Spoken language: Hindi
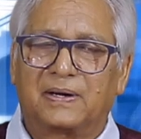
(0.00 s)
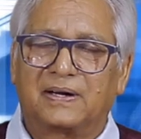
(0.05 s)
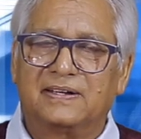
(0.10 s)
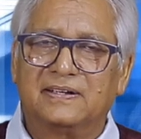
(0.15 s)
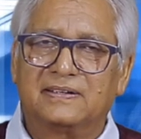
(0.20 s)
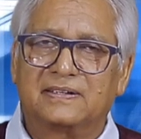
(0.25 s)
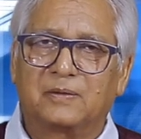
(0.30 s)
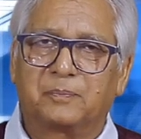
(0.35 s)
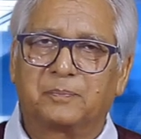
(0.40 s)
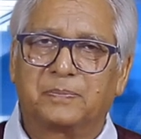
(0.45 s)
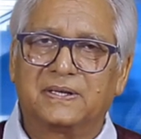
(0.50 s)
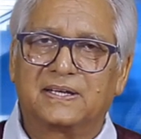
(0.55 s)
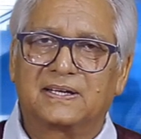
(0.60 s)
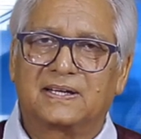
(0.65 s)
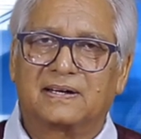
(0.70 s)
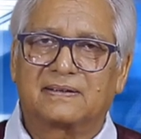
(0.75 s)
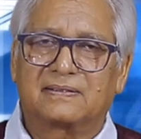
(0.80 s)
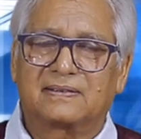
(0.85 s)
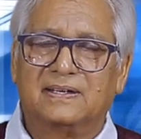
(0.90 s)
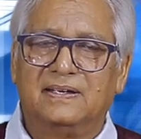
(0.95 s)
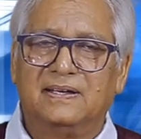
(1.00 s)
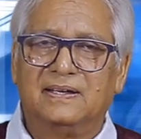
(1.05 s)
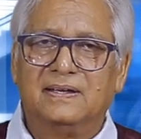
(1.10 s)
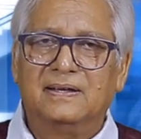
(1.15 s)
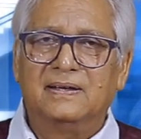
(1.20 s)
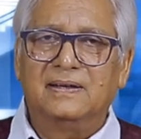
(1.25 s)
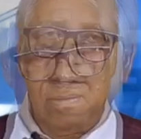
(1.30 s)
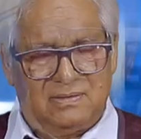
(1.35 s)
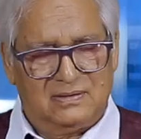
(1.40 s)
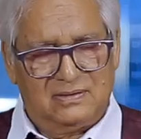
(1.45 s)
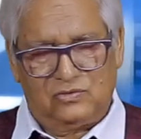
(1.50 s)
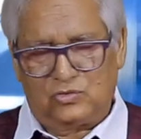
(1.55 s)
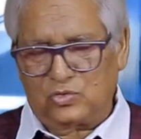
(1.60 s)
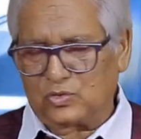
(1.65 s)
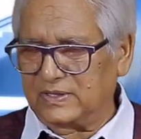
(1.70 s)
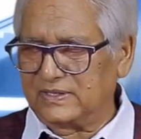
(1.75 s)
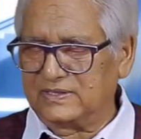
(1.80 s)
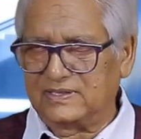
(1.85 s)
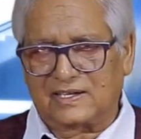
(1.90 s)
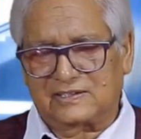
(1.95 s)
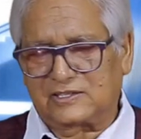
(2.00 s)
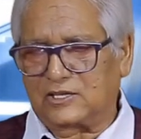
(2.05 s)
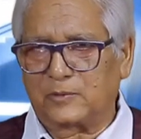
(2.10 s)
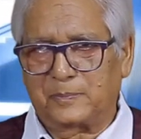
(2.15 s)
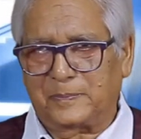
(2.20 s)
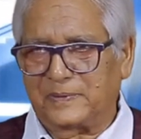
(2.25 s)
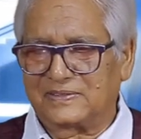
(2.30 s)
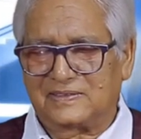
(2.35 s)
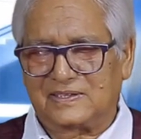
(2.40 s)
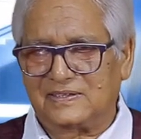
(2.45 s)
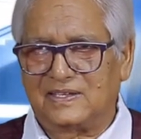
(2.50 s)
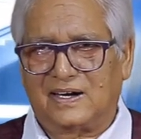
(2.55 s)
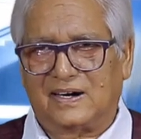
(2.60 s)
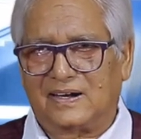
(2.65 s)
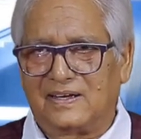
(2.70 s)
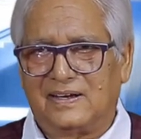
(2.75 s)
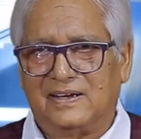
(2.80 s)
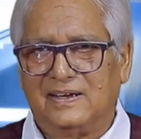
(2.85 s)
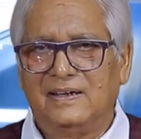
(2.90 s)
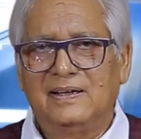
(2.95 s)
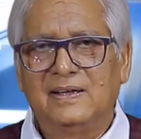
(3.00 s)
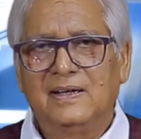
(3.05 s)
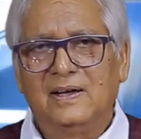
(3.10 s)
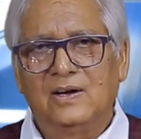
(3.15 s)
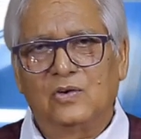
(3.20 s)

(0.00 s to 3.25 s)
पर ही टिप्पणी करते हैं जो कि दक्षिणपंथी धड़ा है